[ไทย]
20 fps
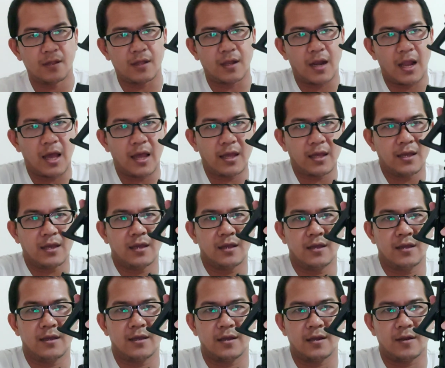สไลด์
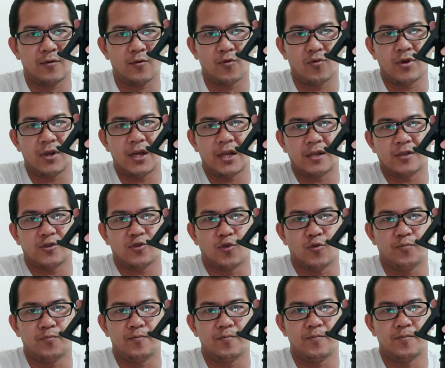ลูกเลื่อน
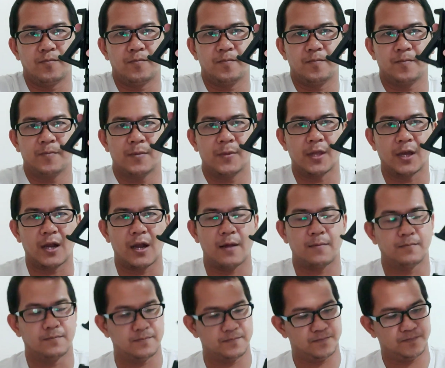ปุ๊บนะครับ